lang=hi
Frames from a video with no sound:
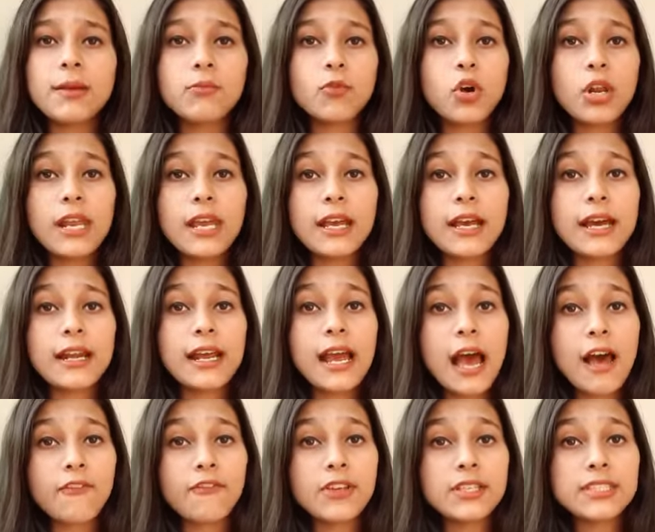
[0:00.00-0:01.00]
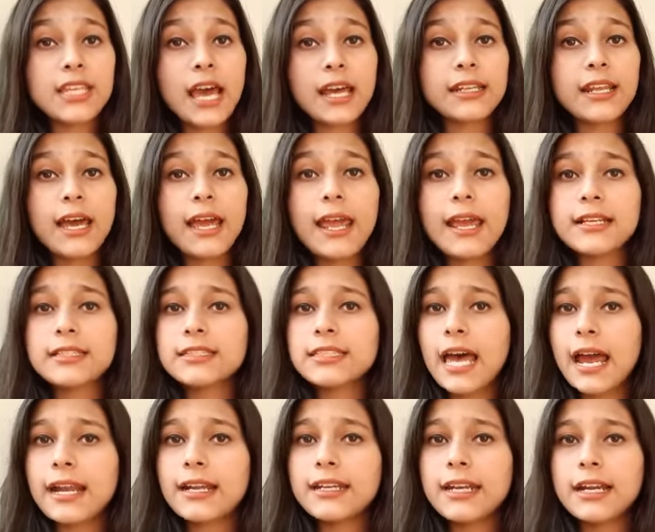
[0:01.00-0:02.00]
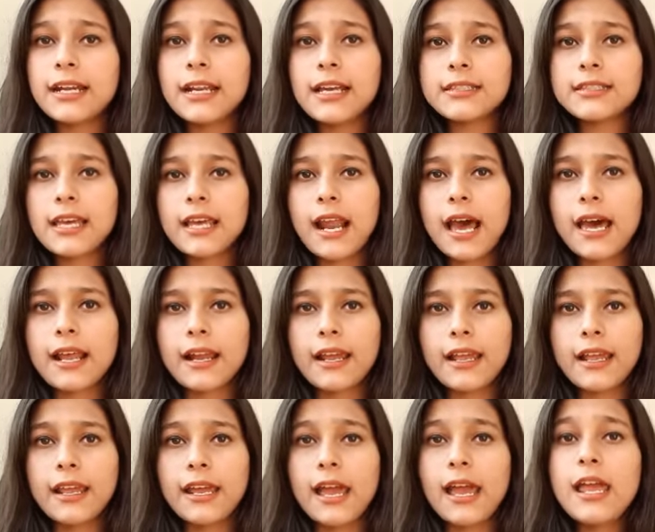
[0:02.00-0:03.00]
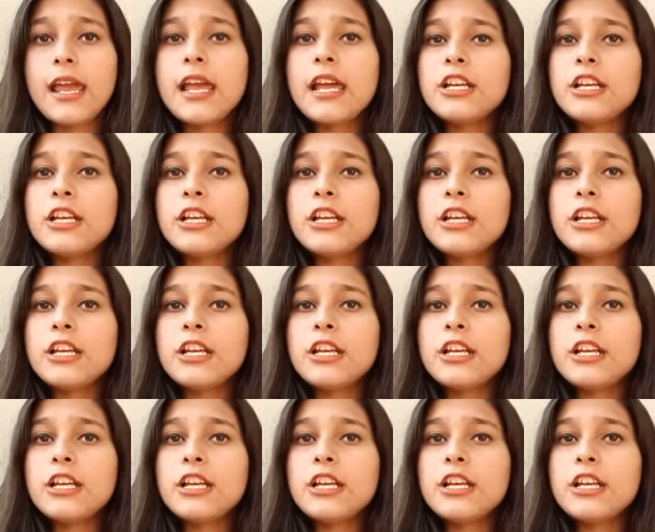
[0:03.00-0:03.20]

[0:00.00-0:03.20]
फिल्म को लेकर काफ़ी ज़्यादा एक्साइटेड नज़र आ रहे हैं